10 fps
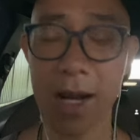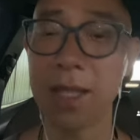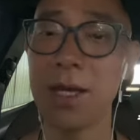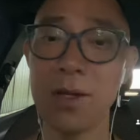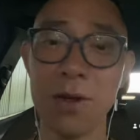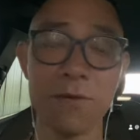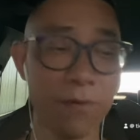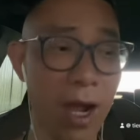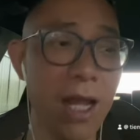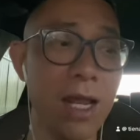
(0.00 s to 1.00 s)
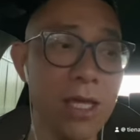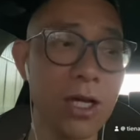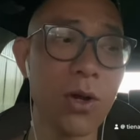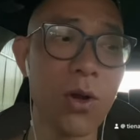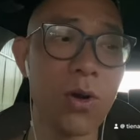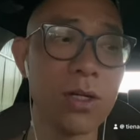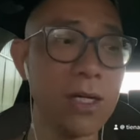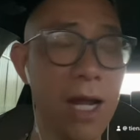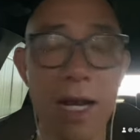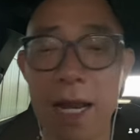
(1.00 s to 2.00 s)
là những phải là những cái con người
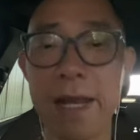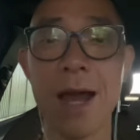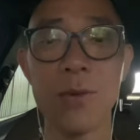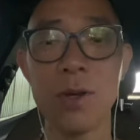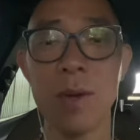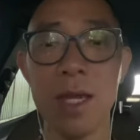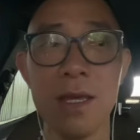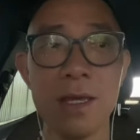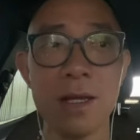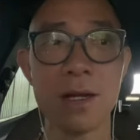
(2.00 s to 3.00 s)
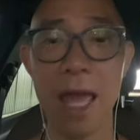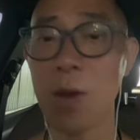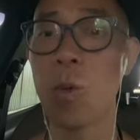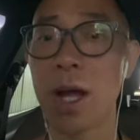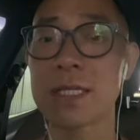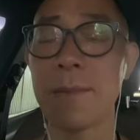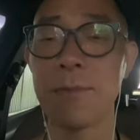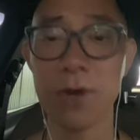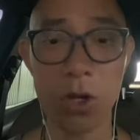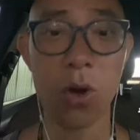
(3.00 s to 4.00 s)
đang lãnh đạo nước Mỹ đang quan tâm
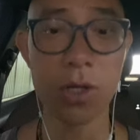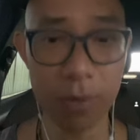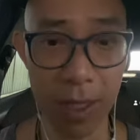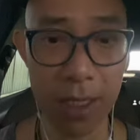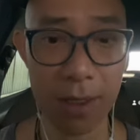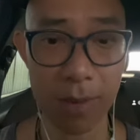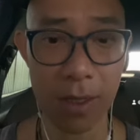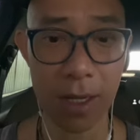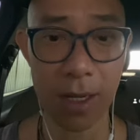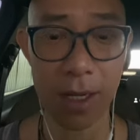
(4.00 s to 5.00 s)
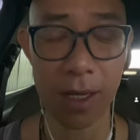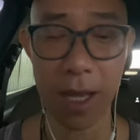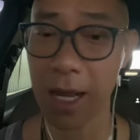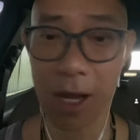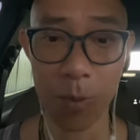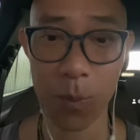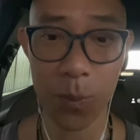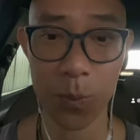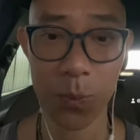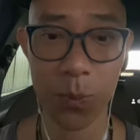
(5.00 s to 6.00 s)
với con người Mỹ hay là không
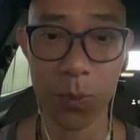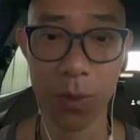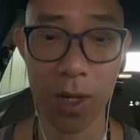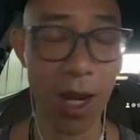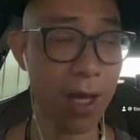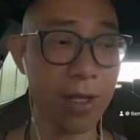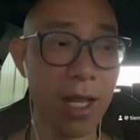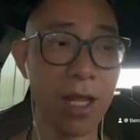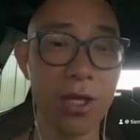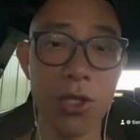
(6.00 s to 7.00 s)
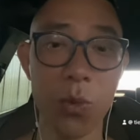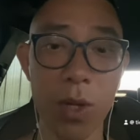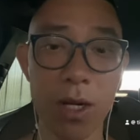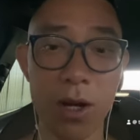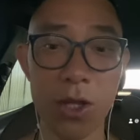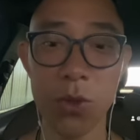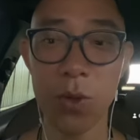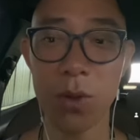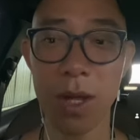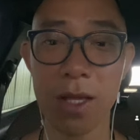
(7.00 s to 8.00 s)
hay là người ta lên cái chức quyền đó để chủ
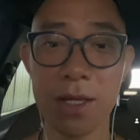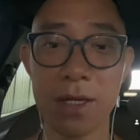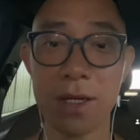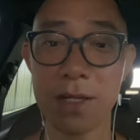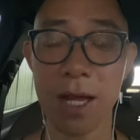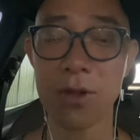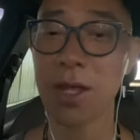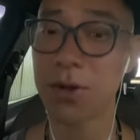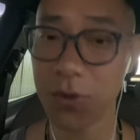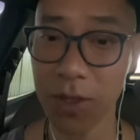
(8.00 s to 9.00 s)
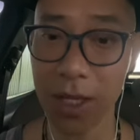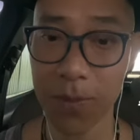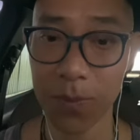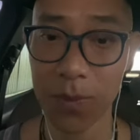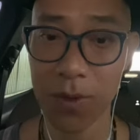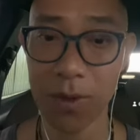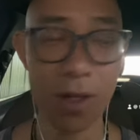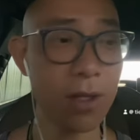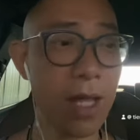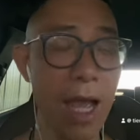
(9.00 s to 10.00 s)
yếu là người ta có thể rửa tiền
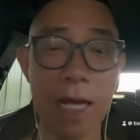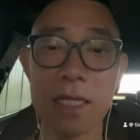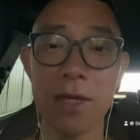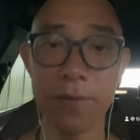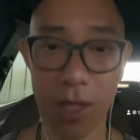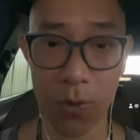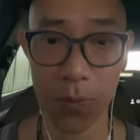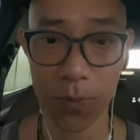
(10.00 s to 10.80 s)
để người ta ăn chia với nhau